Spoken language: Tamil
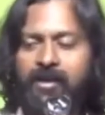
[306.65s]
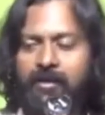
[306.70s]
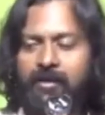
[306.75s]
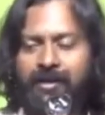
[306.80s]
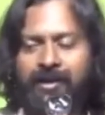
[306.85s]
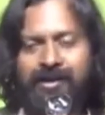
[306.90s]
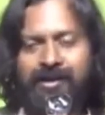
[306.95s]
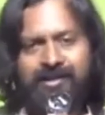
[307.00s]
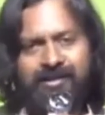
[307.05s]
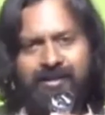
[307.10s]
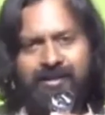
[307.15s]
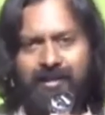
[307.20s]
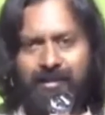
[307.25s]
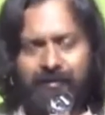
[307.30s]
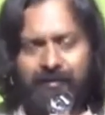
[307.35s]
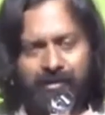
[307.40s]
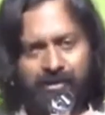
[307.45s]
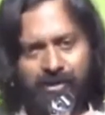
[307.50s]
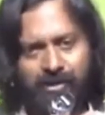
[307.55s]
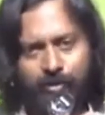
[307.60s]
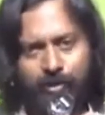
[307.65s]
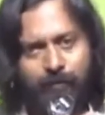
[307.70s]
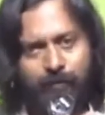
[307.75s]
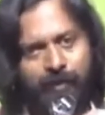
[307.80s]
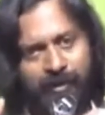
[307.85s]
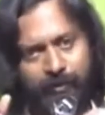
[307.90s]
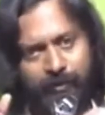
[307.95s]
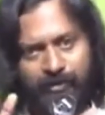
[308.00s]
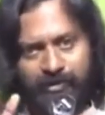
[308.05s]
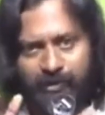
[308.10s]
டைரக்ட் சன்லைட்டில் வச்சா கூட
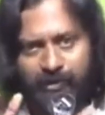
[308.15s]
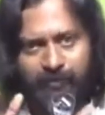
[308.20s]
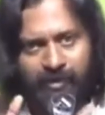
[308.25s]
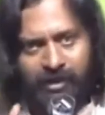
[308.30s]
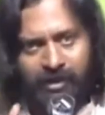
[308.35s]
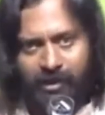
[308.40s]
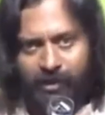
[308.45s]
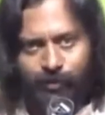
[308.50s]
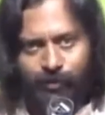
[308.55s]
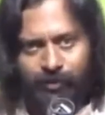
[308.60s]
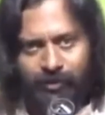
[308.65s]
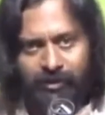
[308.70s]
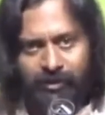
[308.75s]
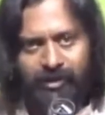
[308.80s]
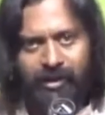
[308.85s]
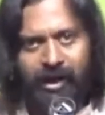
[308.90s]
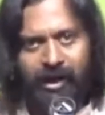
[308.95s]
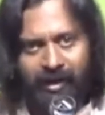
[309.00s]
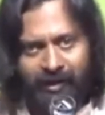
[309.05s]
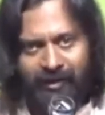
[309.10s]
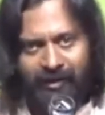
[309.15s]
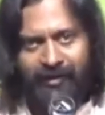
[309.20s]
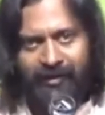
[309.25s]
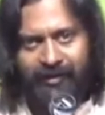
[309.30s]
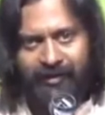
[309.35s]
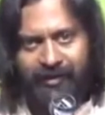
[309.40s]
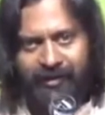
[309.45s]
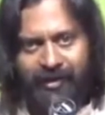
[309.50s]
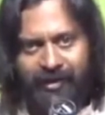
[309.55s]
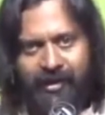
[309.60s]
பயோ தான் ஆகுங்க ஆனால்
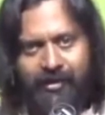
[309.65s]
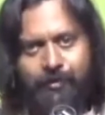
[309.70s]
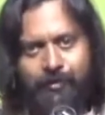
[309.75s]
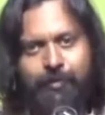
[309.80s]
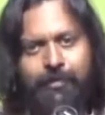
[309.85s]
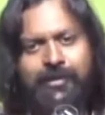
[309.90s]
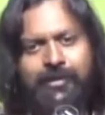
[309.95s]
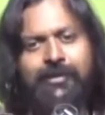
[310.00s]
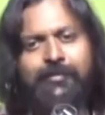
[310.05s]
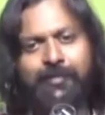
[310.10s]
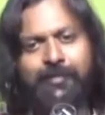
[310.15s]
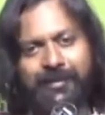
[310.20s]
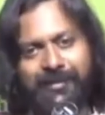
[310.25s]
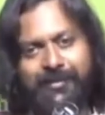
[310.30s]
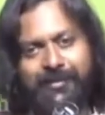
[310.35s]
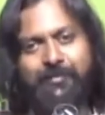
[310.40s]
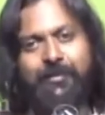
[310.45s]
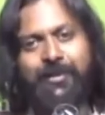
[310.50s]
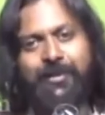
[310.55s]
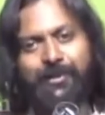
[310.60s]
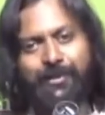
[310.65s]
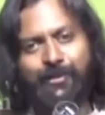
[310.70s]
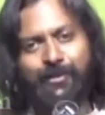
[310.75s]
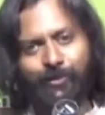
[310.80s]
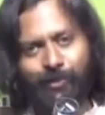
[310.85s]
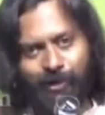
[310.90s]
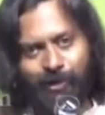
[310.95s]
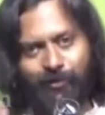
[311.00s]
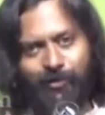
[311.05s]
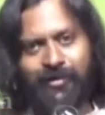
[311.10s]
என்னென்னா அது பியர் மாதிரி ஸ்மெல்
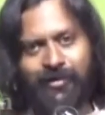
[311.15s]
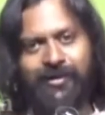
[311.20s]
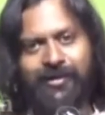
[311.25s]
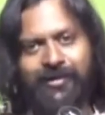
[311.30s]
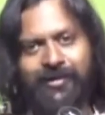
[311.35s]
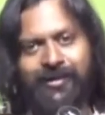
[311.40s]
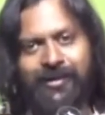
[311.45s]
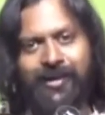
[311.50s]
அடிக்கும் அவ்வளோதான்